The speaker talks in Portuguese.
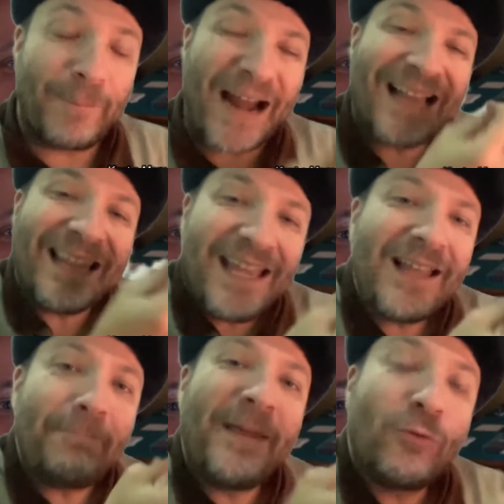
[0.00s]
Para além
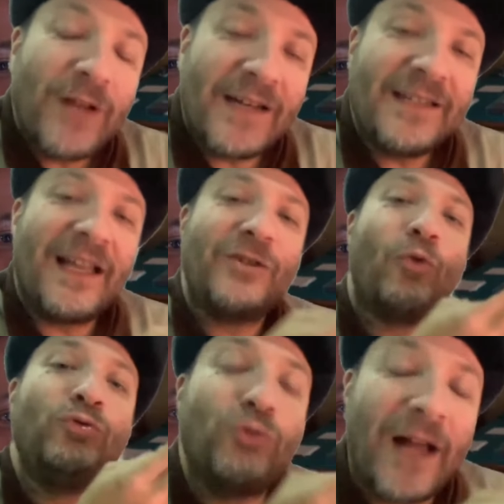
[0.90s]
da peculiaridade
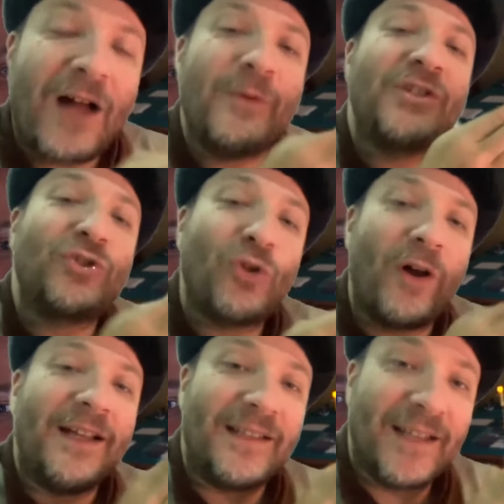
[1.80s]
cultural e histórica